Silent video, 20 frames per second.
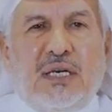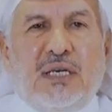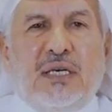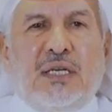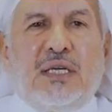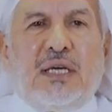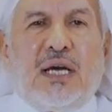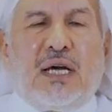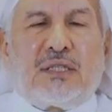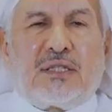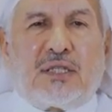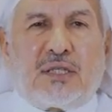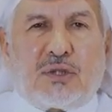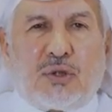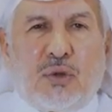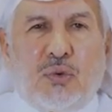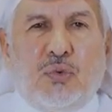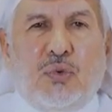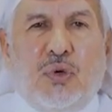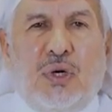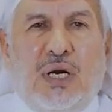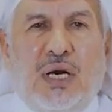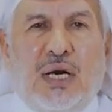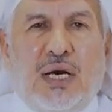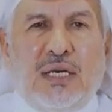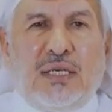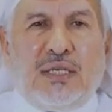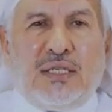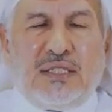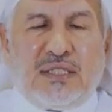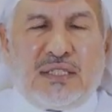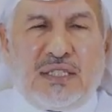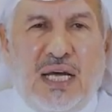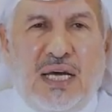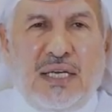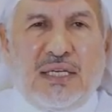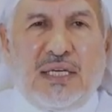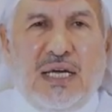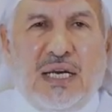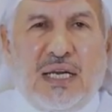للتطوع
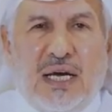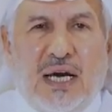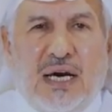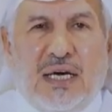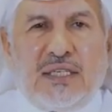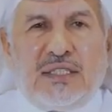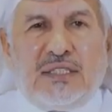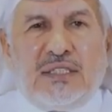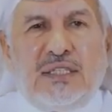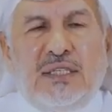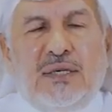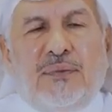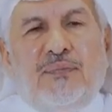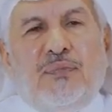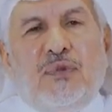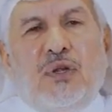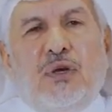الإنساني الخارجي